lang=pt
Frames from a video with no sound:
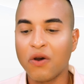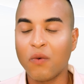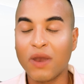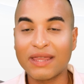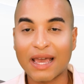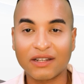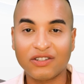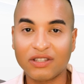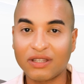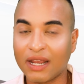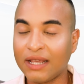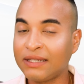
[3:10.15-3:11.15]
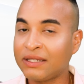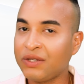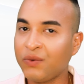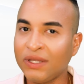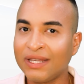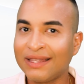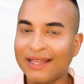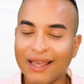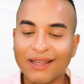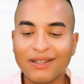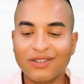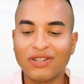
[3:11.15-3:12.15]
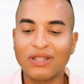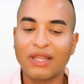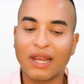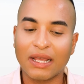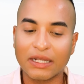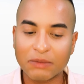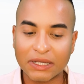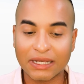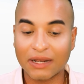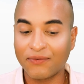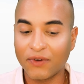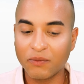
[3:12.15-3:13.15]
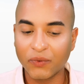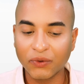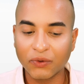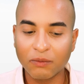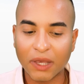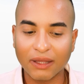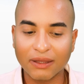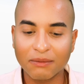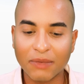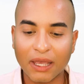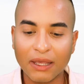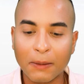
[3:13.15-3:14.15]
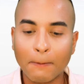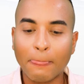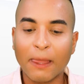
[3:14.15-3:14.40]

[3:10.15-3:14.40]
O ENAD de 3 e o IDD de 3, mas ela foi muito bem também.